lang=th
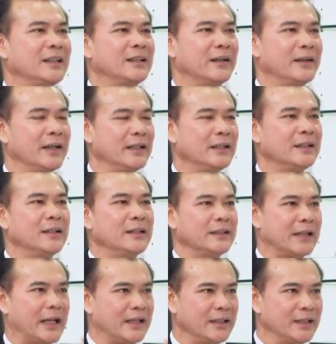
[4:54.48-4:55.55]
เพราะนั้น
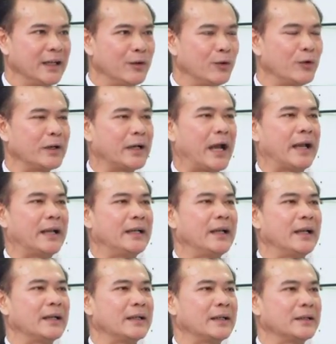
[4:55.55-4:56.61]
ในเนื้ออกไก่เนี่
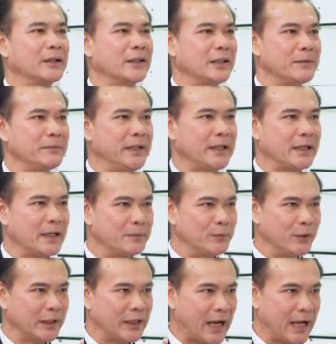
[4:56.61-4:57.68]
ยก็จะมีขบ
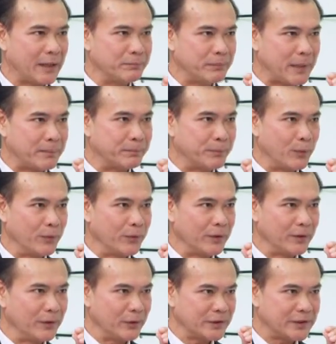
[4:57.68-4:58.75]
วนการปรับปรุง
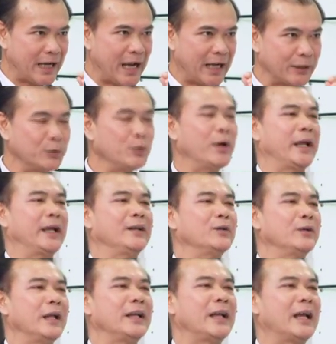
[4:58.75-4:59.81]
รสชาติด้วยอ
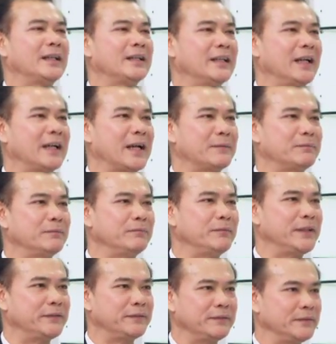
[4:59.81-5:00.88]
ยู่ในนั้นนะครับ
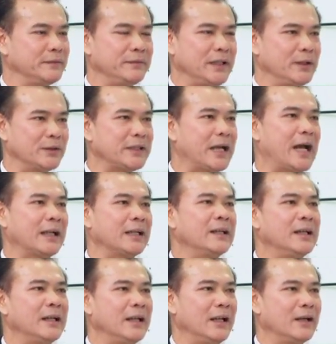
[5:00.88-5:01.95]
มีมีรสชาติ
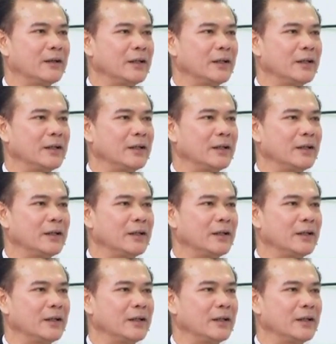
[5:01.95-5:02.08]
แล้ว